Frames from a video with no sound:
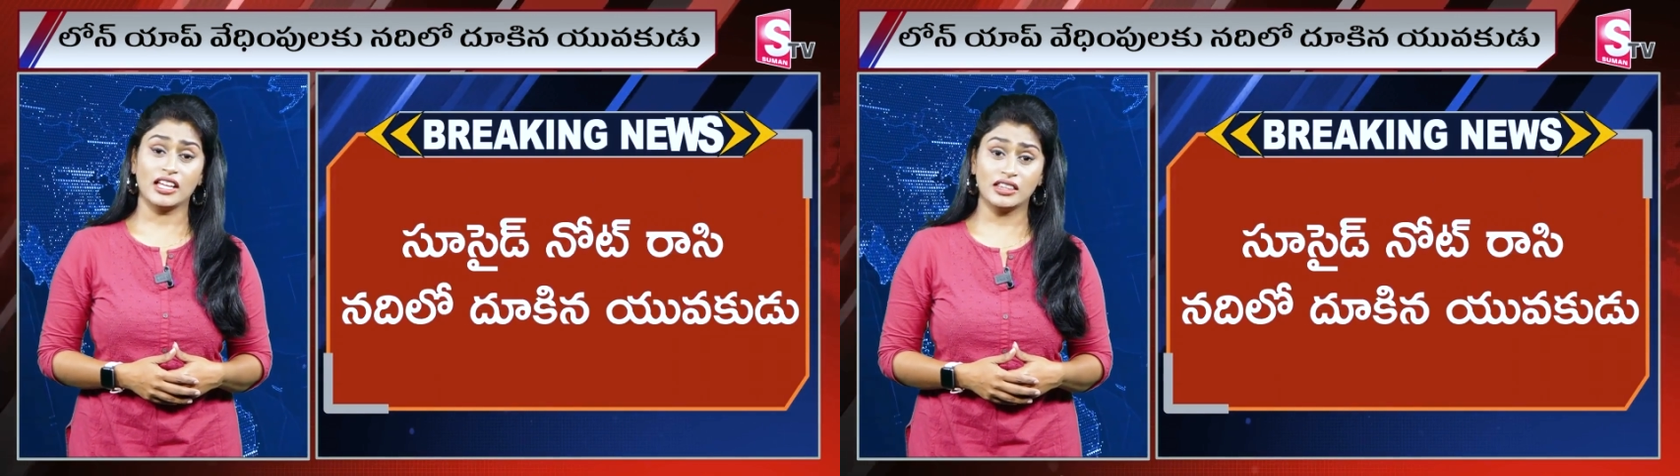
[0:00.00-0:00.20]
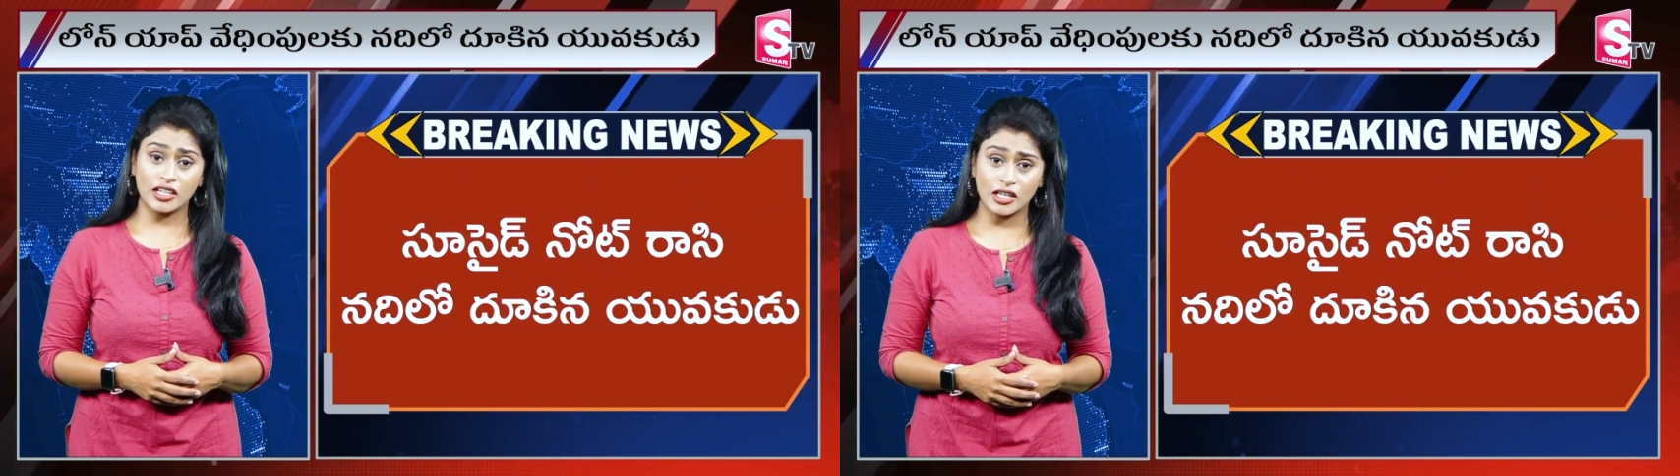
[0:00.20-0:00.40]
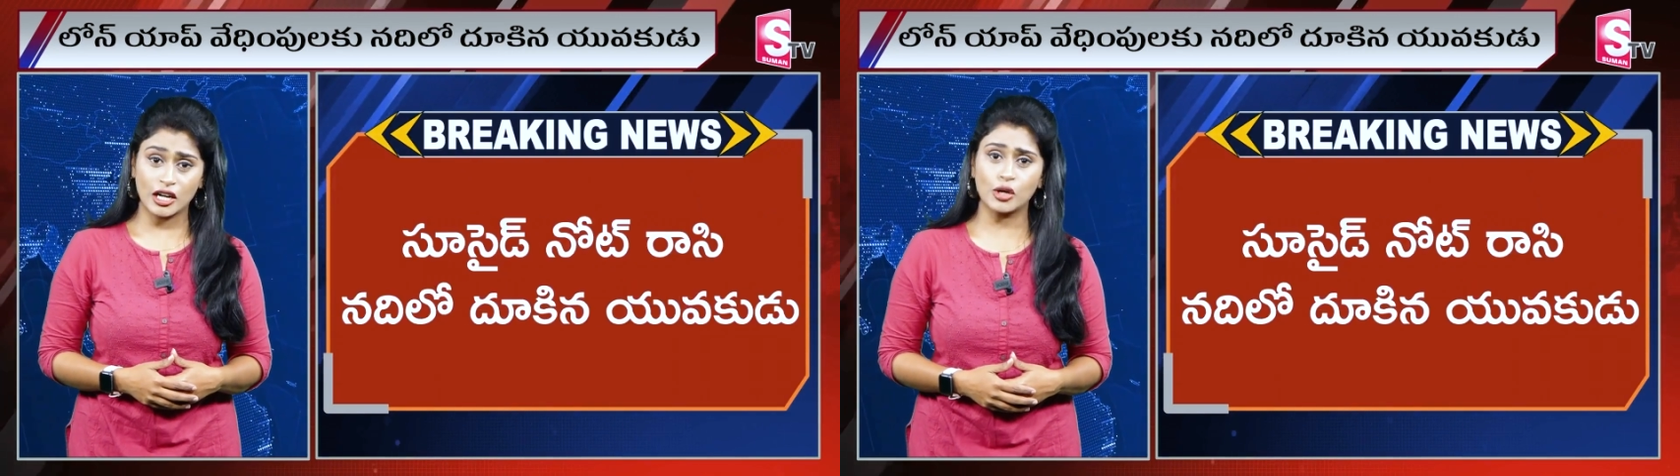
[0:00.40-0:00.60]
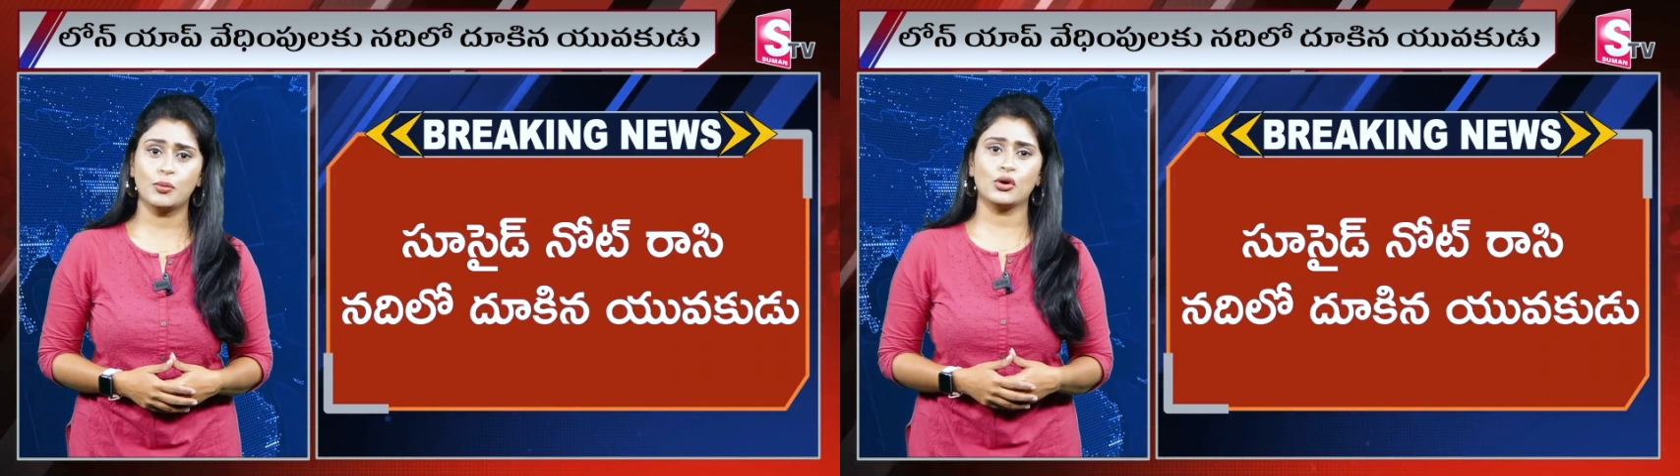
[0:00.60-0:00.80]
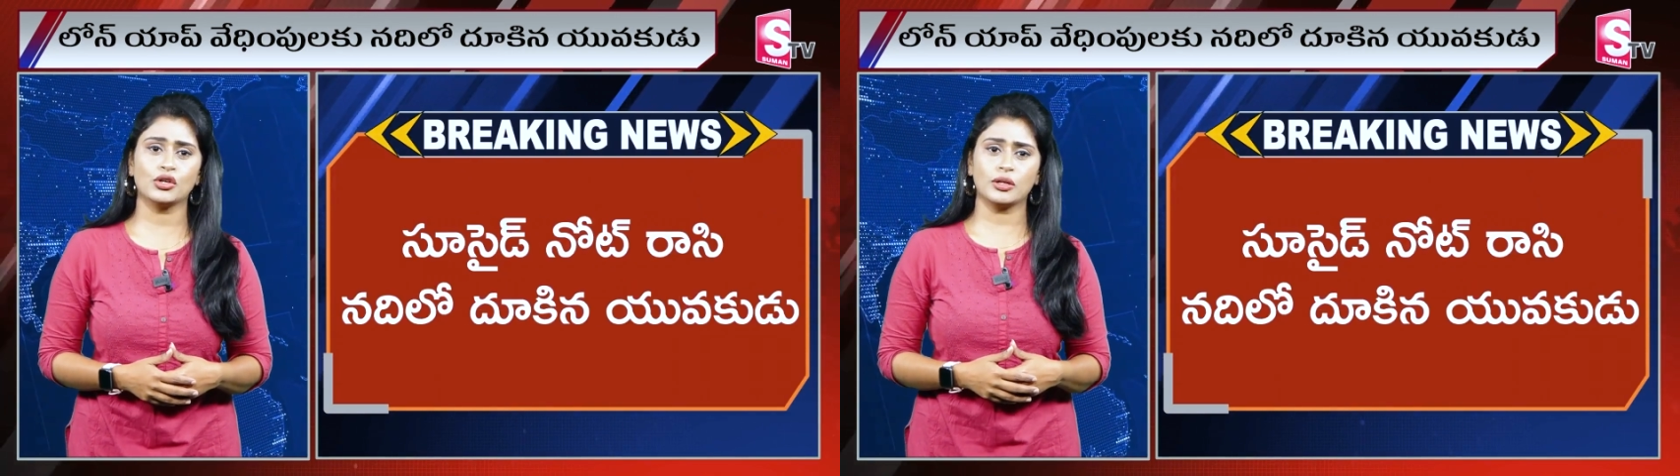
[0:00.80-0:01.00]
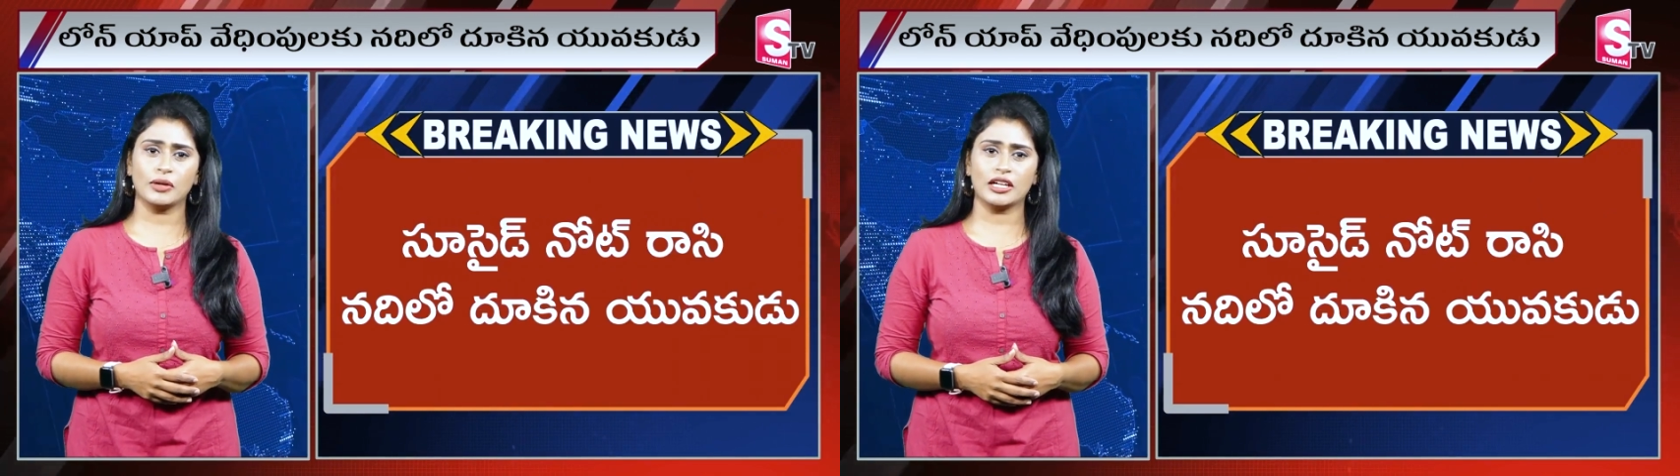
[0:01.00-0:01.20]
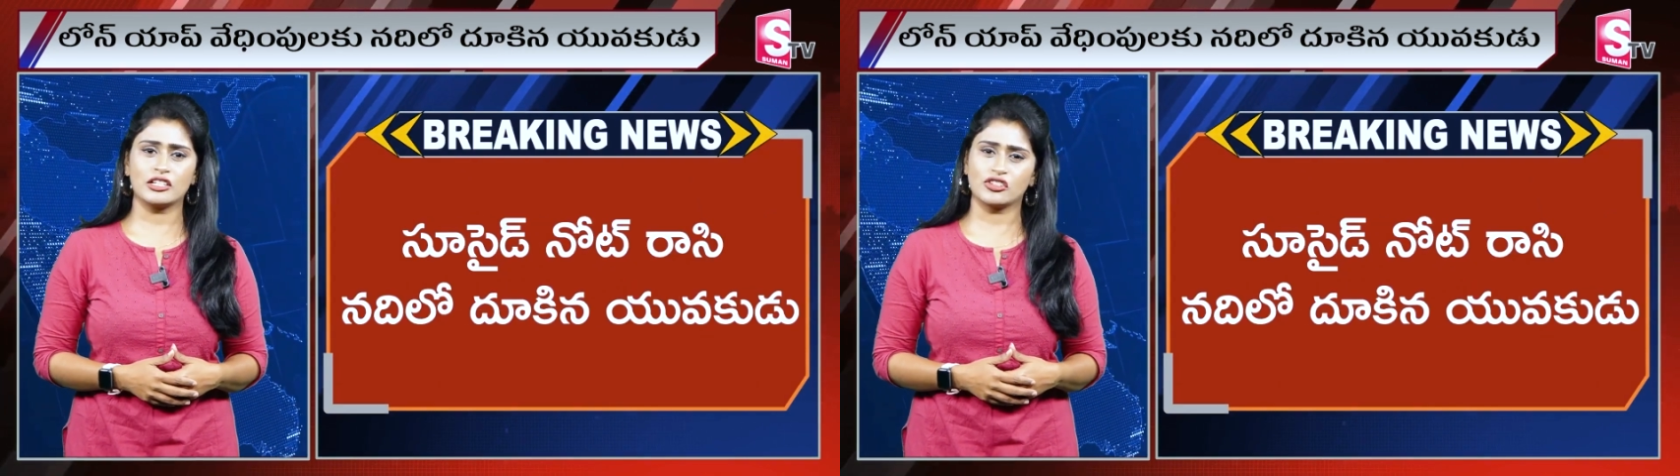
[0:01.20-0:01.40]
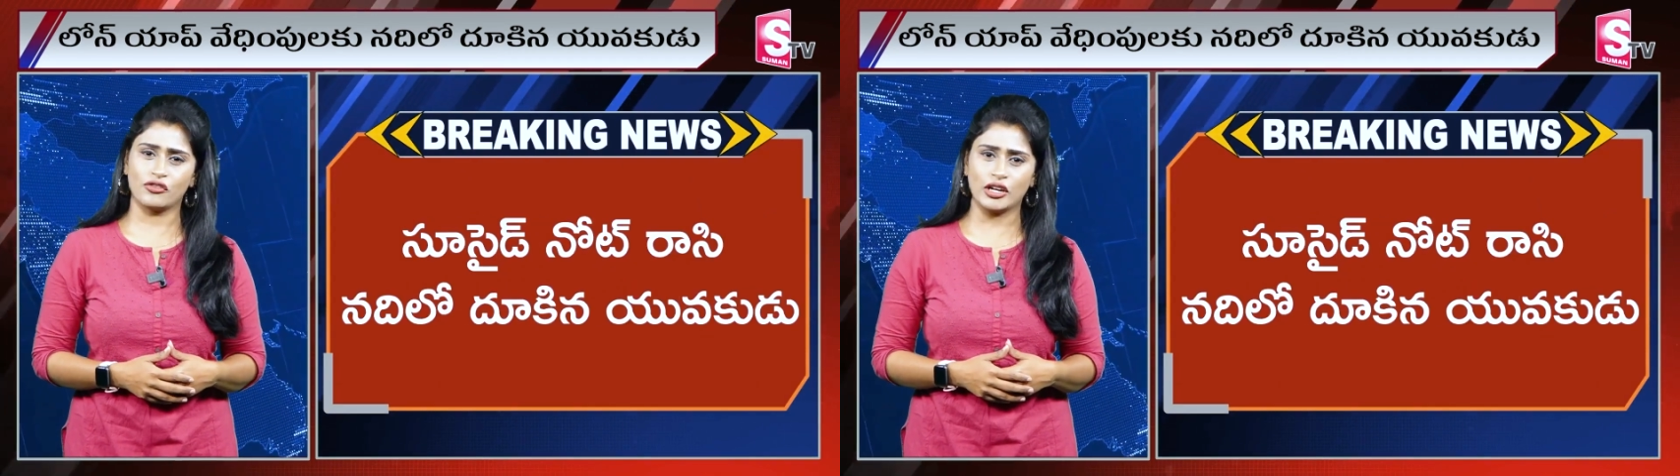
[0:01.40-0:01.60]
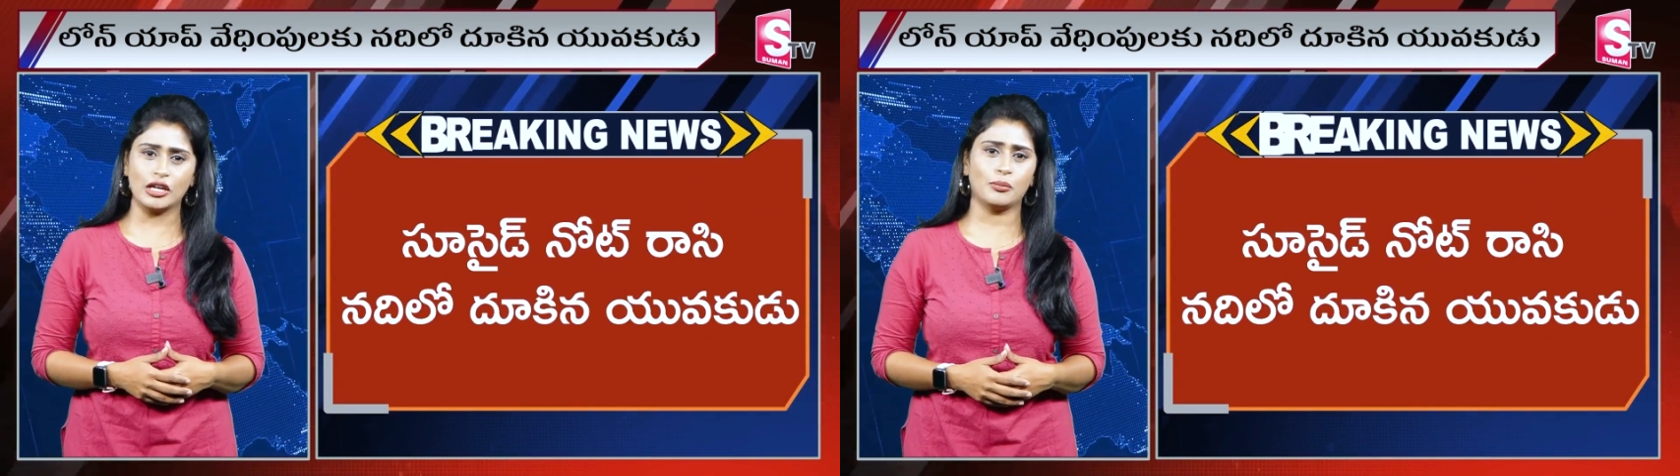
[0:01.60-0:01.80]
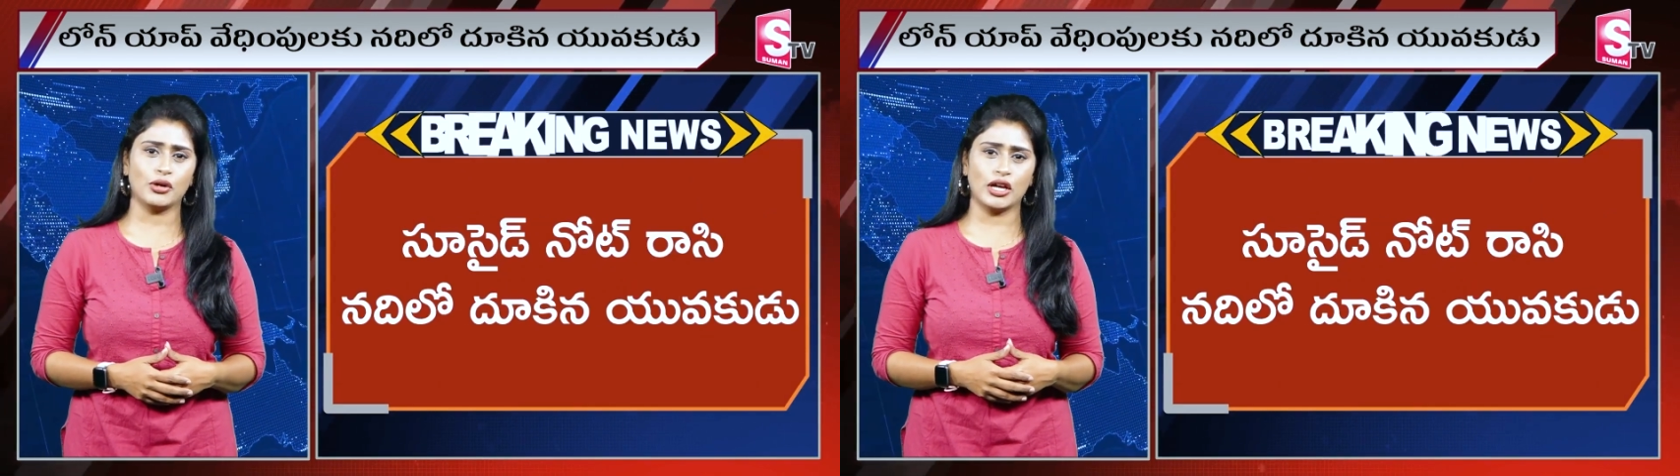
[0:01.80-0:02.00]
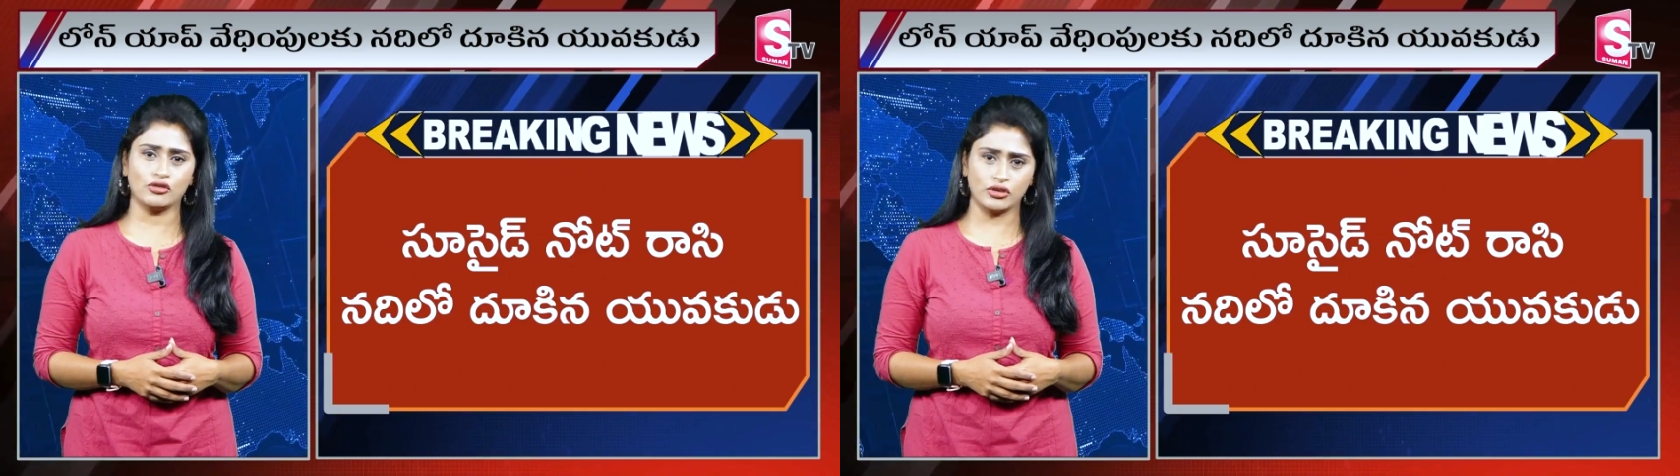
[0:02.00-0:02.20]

ఇంతటి కడుపు కోత మిగిలిచి వెళ్ళిపోయావు